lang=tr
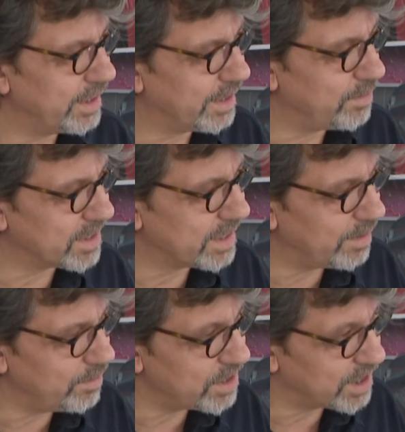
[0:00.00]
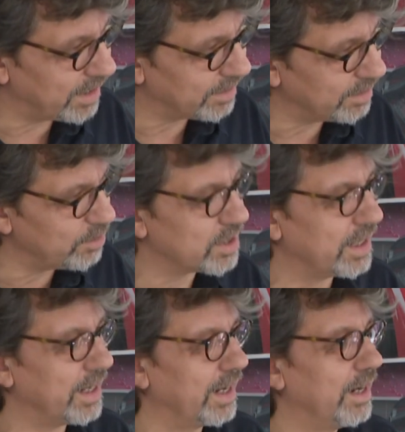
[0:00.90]
temizlenmiş jantın
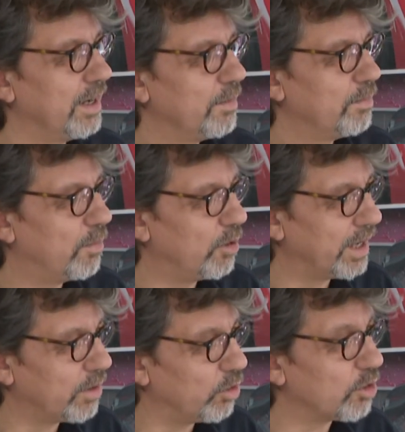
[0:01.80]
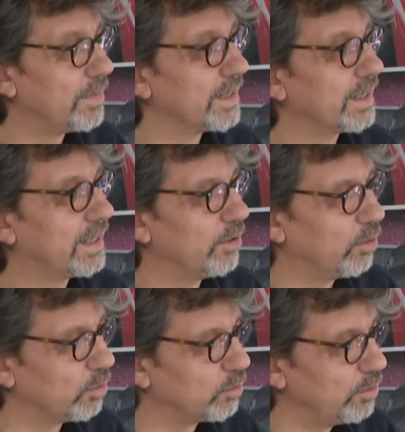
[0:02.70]
üzerine boya korumadaki
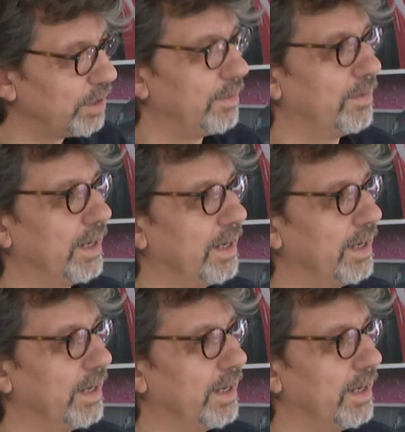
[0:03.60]
olduğu gibi